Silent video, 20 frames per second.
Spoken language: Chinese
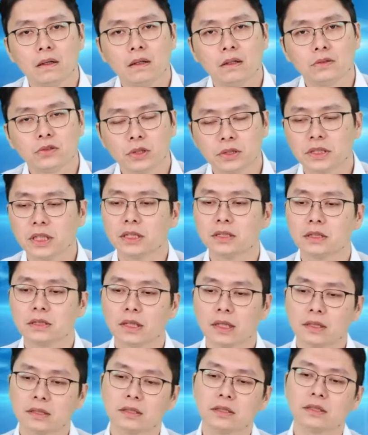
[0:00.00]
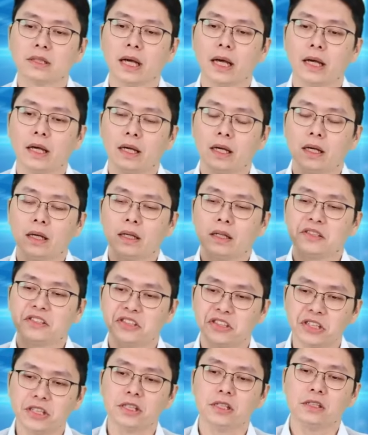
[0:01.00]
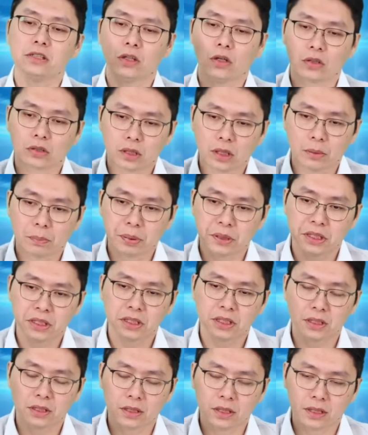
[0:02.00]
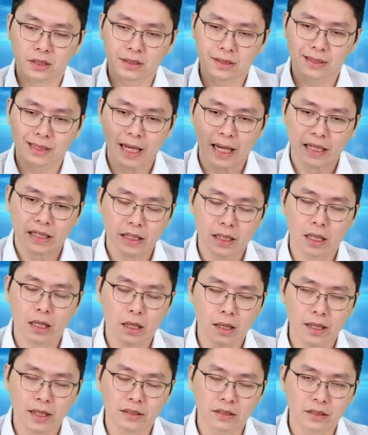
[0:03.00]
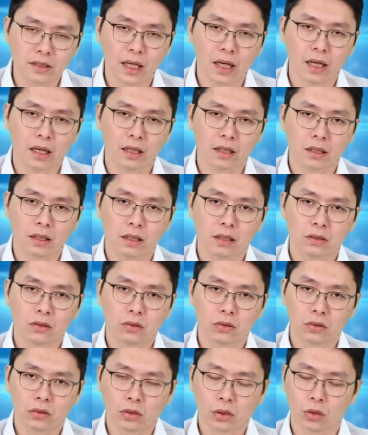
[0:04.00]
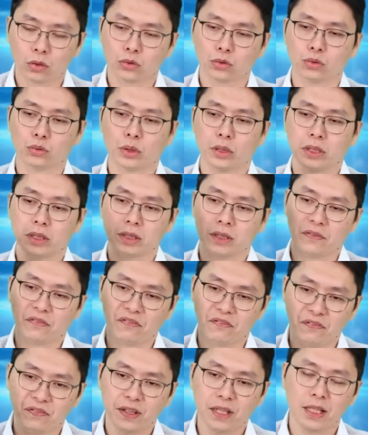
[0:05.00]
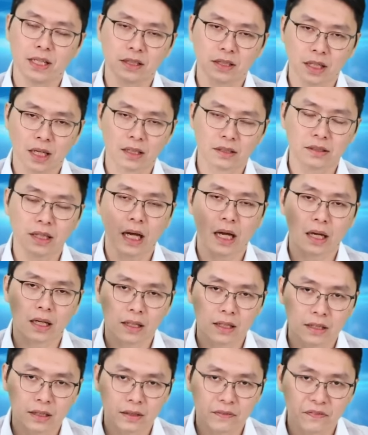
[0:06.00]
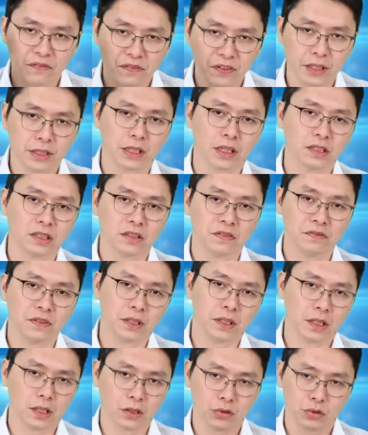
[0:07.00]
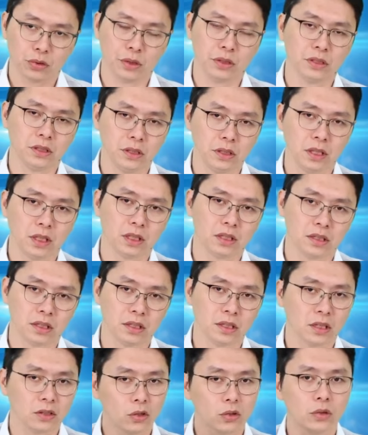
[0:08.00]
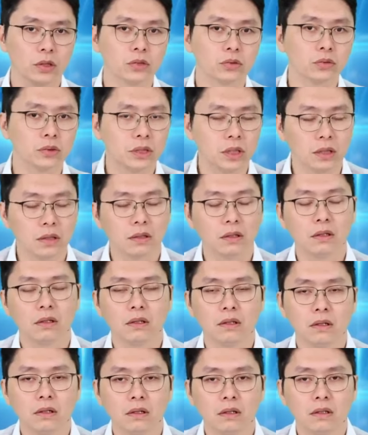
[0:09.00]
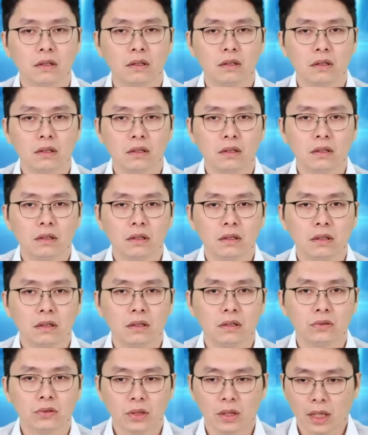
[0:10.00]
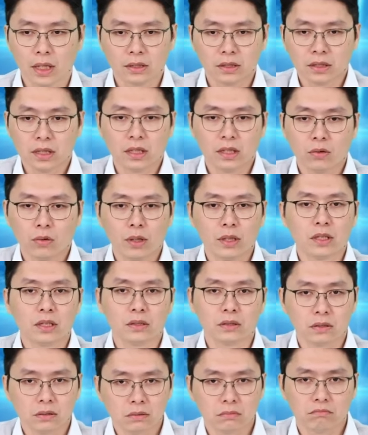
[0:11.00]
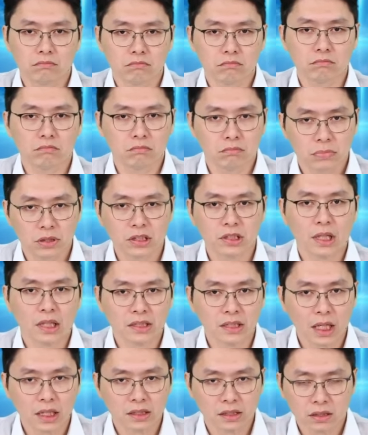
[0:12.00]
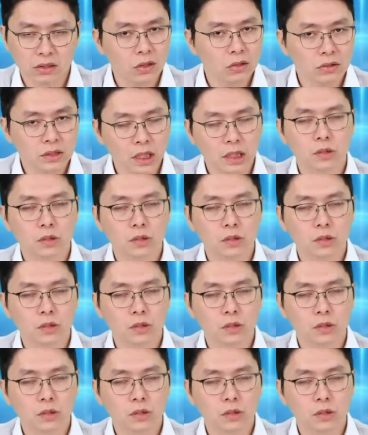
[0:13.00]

所以这次等于是在既有的 PC 的产业链上投注了一个非常大、令人非常兴奋的一个全新的一个成长动能出现，所以让这一块的市场价值再